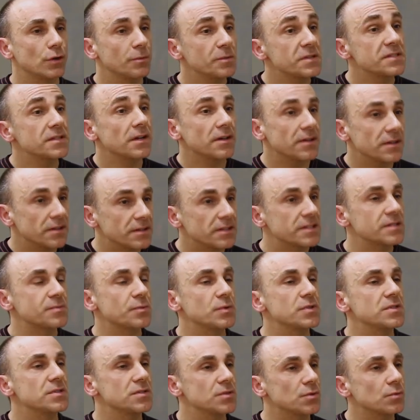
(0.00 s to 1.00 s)
commissariat
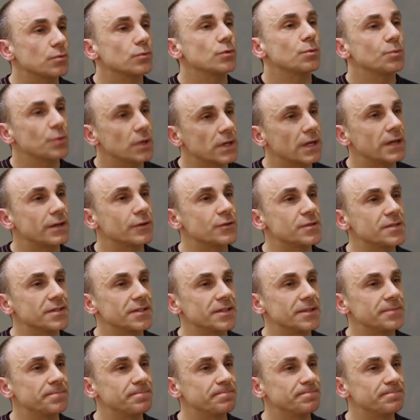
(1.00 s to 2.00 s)
d'exposition depuis quelques
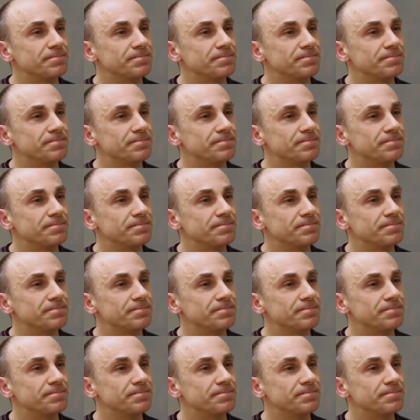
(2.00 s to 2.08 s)
années.